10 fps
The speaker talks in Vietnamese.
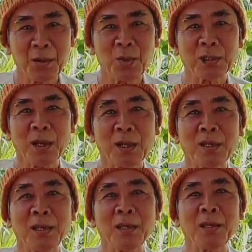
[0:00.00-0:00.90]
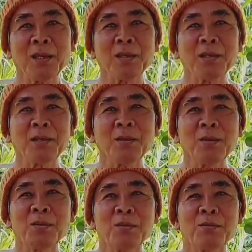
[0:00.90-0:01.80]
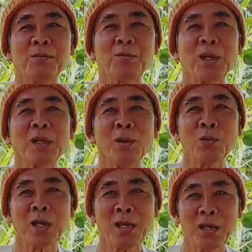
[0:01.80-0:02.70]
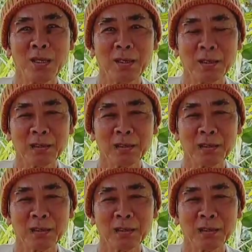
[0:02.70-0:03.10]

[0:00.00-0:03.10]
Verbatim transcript: nhưng mà tại vì mình không có để ý